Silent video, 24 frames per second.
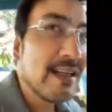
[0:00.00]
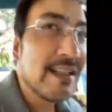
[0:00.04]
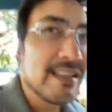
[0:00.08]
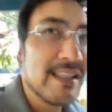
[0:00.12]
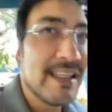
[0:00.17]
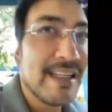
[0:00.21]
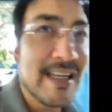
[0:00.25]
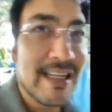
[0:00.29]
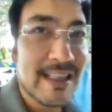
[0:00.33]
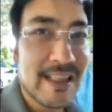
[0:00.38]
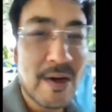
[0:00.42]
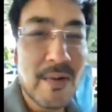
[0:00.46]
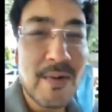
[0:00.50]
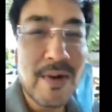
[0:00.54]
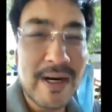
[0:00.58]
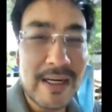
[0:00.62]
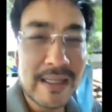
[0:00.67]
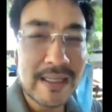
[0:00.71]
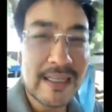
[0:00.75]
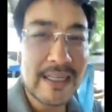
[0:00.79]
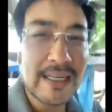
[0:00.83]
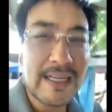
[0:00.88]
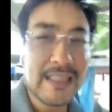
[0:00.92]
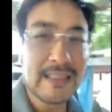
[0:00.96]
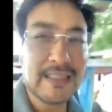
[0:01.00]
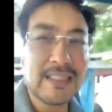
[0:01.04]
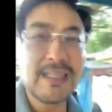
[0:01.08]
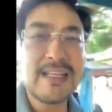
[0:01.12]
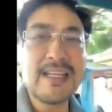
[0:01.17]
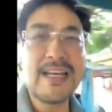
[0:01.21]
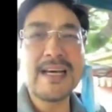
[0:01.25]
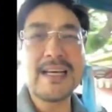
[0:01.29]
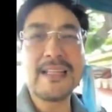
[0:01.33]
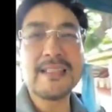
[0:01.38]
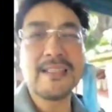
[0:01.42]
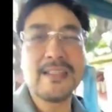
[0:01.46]
Tinatawagan natin
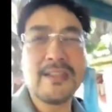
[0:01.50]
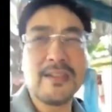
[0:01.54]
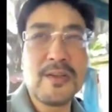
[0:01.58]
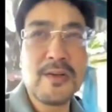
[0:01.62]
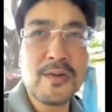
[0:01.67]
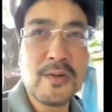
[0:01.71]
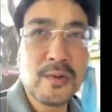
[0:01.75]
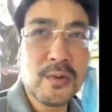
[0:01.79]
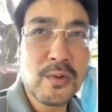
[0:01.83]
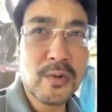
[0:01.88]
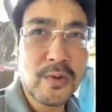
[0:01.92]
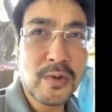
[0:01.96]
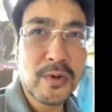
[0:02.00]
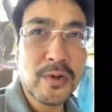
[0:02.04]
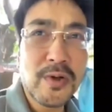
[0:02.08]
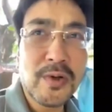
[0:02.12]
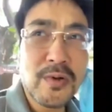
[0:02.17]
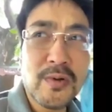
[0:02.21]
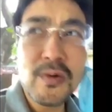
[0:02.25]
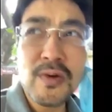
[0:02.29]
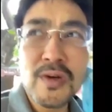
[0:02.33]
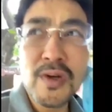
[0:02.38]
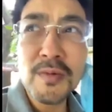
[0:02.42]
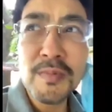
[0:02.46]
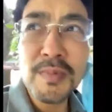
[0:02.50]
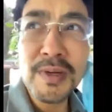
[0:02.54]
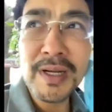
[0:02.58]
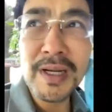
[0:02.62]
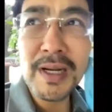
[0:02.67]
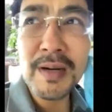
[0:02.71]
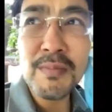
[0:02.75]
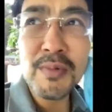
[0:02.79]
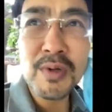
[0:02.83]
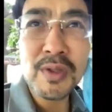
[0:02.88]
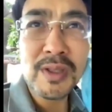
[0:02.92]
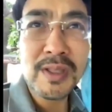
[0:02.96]
lahat, itinuturo yung kung ano man
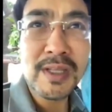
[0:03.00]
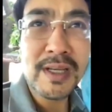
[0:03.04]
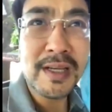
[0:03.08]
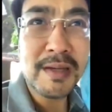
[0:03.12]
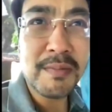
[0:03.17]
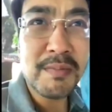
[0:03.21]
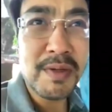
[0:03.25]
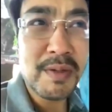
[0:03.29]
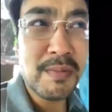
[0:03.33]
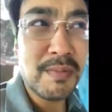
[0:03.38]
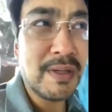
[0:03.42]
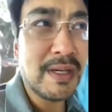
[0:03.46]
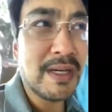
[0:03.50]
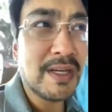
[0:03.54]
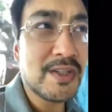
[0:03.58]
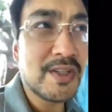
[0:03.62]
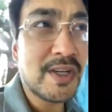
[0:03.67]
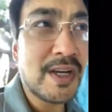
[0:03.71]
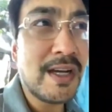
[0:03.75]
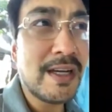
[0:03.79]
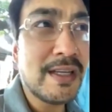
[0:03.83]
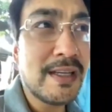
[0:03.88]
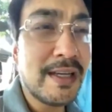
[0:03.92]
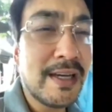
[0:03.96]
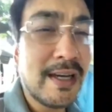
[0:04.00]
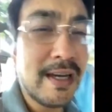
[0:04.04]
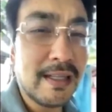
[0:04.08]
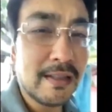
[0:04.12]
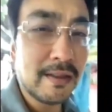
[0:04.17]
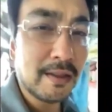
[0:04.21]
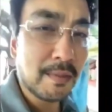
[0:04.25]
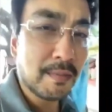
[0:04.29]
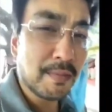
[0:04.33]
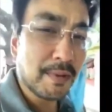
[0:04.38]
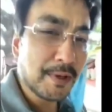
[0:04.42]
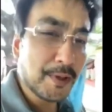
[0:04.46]
gamot na ibibigay sa kanya,
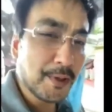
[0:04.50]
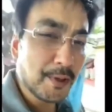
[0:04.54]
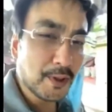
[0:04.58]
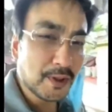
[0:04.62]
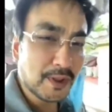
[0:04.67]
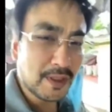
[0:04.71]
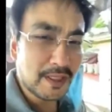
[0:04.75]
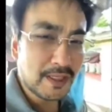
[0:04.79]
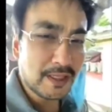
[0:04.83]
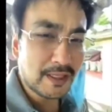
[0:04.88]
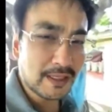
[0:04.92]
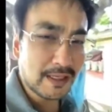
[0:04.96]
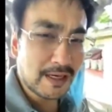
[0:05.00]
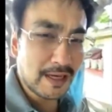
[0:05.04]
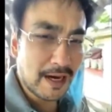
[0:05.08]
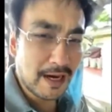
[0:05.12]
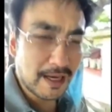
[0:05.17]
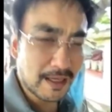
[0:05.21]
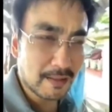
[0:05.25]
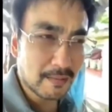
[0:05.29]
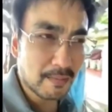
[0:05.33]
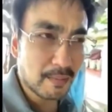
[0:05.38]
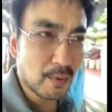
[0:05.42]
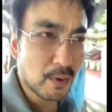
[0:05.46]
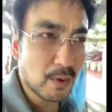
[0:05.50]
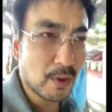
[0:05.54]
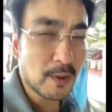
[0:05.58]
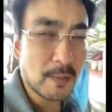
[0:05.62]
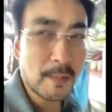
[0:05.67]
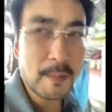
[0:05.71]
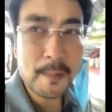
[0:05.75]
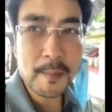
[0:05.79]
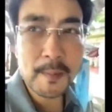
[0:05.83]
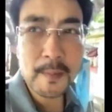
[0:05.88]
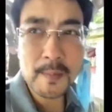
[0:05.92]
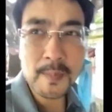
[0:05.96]
antibiotic, lahat po.
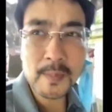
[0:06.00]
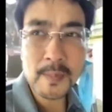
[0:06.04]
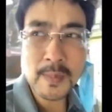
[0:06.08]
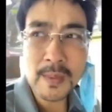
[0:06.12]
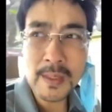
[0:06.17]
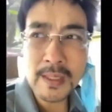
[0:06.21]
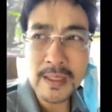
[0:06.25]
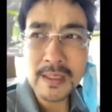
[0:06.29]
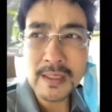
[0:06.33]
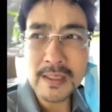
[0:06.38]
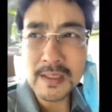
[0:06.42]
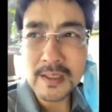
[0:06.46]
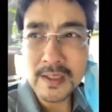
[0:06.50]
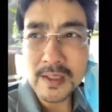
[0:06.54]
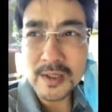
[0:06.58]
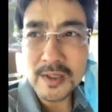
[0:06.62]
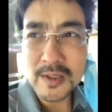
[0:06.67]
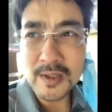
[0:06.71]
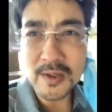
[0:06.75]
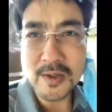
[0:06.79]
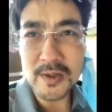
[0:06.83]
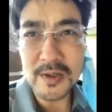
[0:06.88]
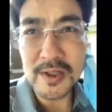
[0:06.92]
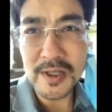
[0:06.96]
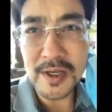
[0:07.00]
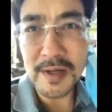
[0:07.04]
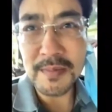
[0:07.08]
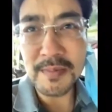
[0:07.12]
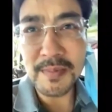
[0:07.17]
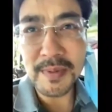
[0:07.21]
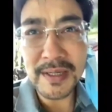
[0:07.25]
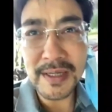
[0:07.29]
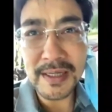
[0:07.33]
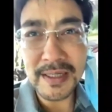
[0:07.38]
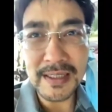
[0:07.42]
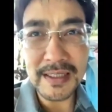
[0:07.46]
So,
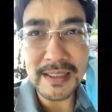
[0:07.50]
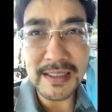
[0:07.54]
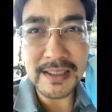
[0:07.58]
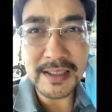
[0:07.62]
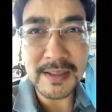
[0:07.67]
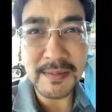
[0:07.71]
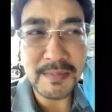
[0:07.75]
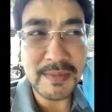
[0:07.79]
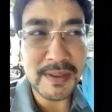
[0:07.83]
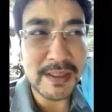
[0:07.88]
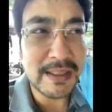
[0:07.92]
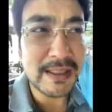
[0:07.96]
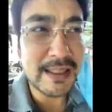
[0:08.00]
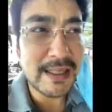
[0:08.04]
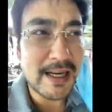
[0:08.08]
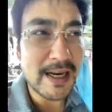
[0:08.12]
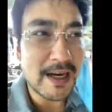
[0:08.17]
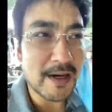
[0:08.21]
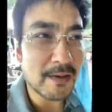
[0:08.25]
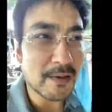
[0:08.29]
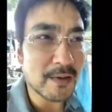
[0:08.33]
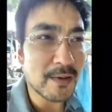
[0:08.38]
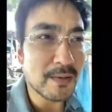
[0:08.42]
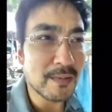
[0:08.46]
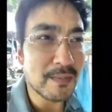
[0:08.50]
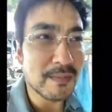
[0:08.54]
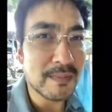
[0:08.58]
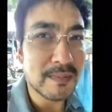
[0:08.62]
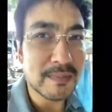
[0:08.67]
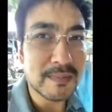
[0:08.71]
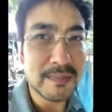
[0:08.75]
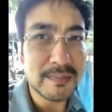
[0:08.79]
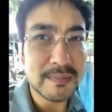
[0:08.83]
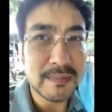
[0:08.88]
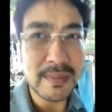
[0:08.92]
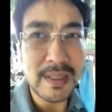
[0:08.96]
syempre, iniisip din nila
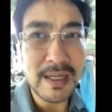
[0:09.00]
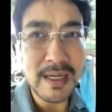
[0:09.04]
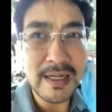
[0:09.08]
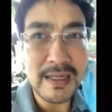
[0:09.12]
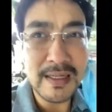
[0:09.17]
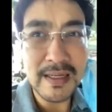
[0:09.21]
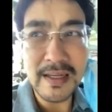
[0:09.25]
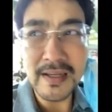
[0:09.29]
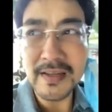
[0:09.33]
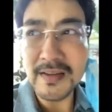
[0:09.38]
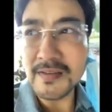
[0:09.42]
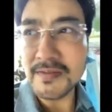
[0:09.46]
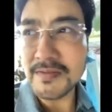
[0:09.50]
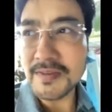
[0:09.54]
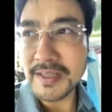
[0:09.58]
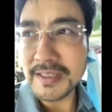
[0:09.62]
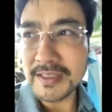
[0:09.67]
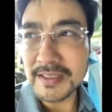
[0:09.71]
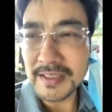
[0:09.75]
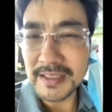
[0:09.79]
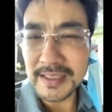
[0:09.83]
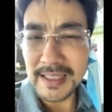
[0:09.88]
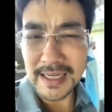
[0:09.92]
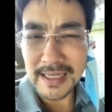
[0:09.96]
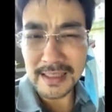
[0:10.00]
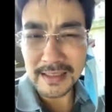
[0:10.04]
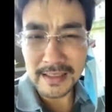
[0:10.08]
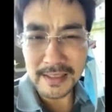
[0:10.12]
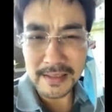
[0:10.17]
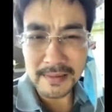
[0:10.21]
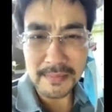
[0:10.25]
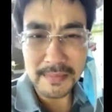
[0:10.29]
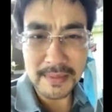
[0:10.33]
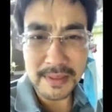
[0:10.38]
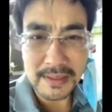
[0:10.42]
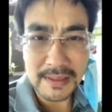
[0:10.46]
kung baka na-infect si
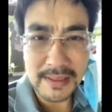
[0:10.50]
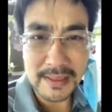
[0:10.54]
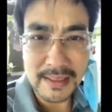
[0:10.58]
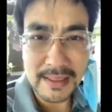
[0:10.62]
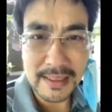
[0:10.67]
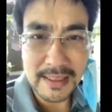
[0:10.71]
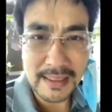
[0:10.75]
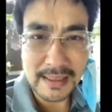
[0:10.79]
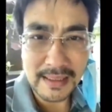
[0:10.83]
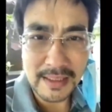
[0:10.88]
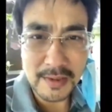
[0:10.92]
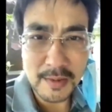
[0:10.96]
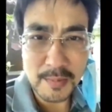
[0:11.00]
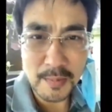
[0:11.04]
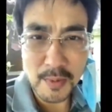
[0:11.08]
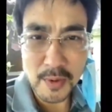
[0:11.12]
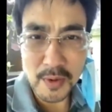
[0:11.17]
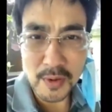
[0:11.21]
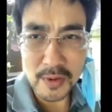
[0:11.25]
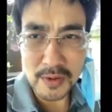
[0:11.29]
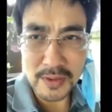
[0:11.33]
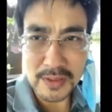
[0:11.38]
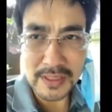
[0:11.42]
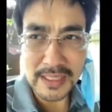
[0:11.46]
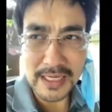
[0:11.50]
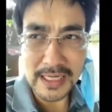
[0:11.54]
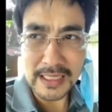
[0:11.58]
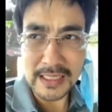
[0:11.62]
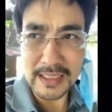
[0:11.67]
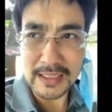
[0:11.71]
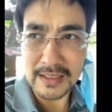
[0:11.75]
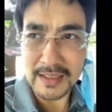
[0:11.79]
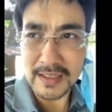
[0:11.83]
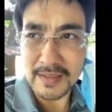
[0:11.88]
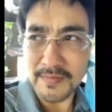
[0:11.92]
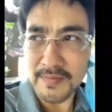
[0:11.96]
daddy, but uh, at least po,
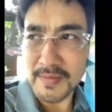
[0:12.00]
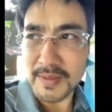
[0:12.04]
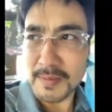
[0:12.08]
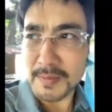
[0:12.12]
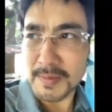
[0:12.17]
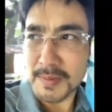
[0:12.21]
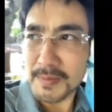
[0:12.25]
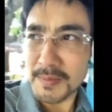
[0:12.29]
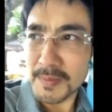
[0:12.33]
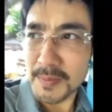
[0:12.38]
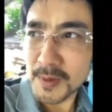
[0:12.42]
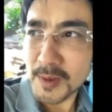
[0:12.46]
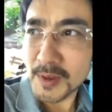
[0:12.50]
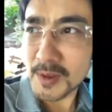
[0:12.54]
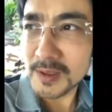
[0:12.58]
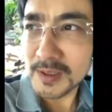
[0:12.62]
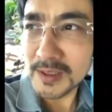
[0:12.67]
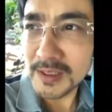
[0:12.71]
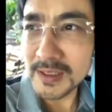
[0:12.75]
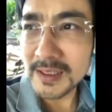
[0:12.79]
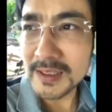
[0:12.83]
negative naman po.